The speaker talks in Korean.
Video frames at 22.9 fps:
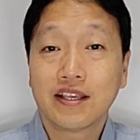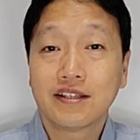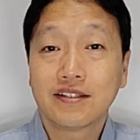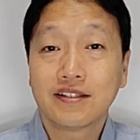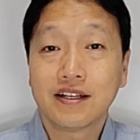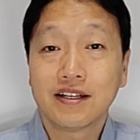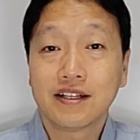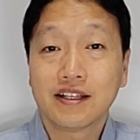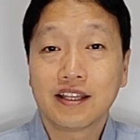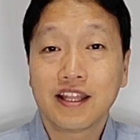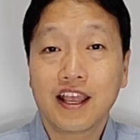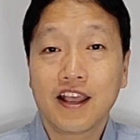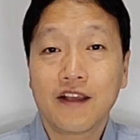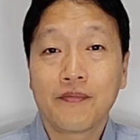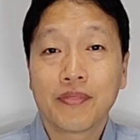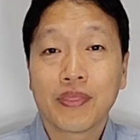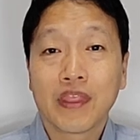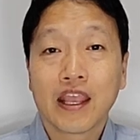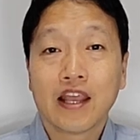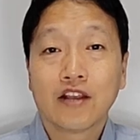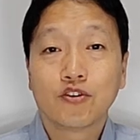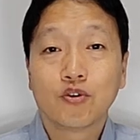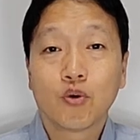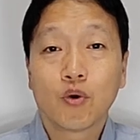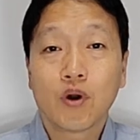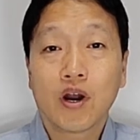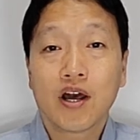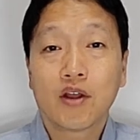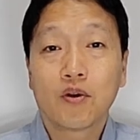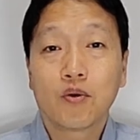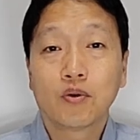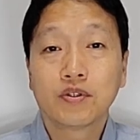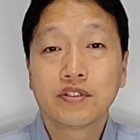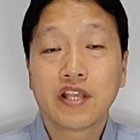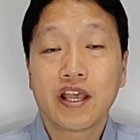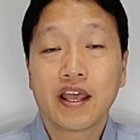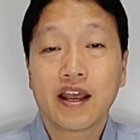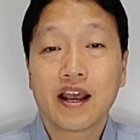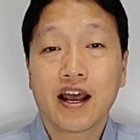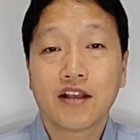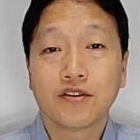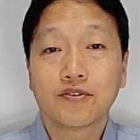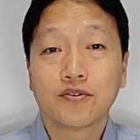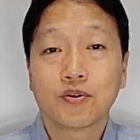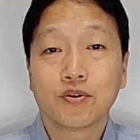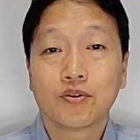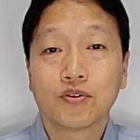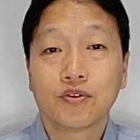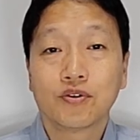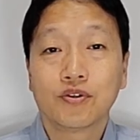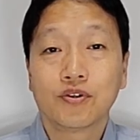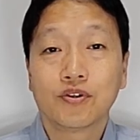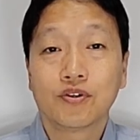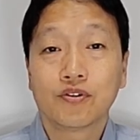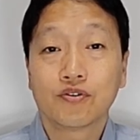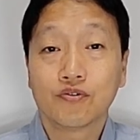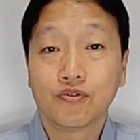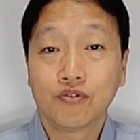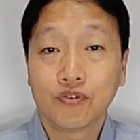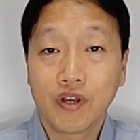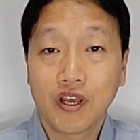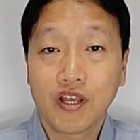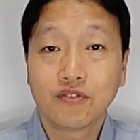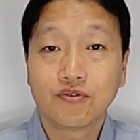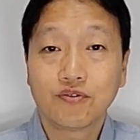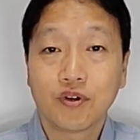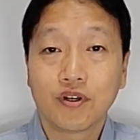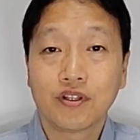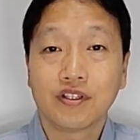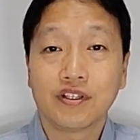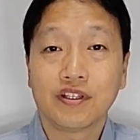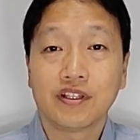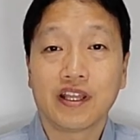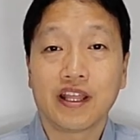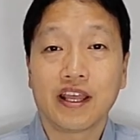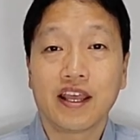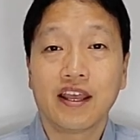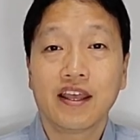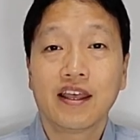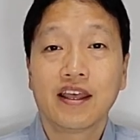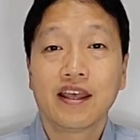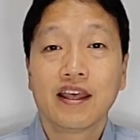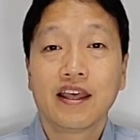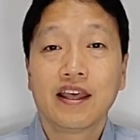있을 때 조카 롯의 가족을 구해 주었는데